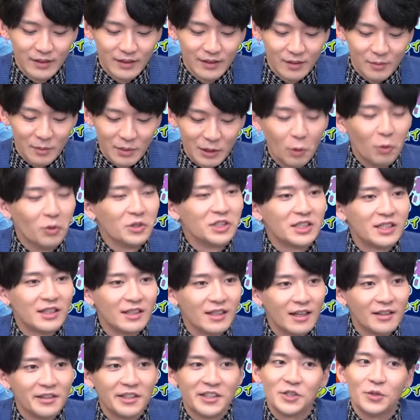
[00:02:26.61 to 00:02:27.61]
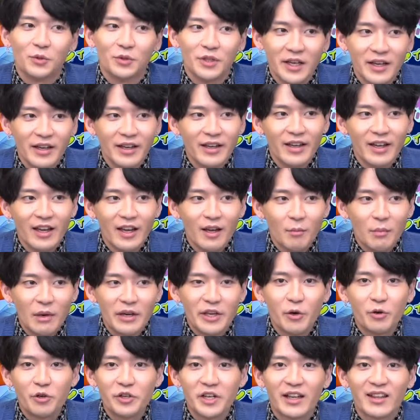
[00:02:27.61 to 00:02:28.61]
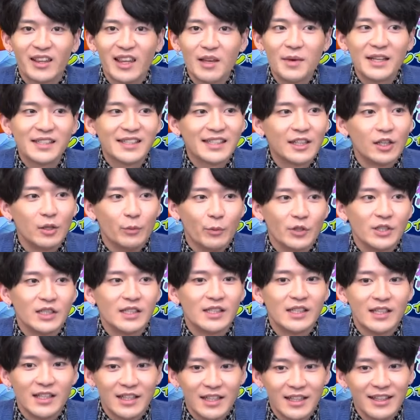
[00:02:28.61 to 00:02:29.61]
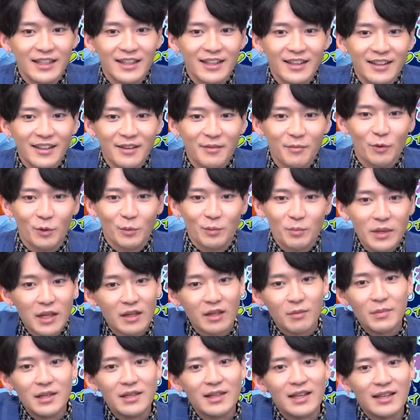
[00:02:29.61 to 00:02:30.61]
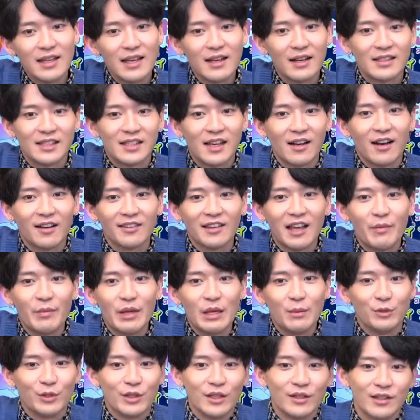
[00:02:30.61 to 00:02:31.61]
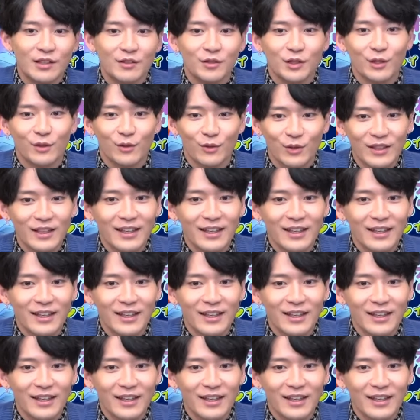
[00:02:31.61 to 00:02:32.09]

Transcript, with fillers: どうしてなんでしょうね、まあ、よくやってますけどもうすでにもうだってみんななんか坂田ミームって言ってるけど、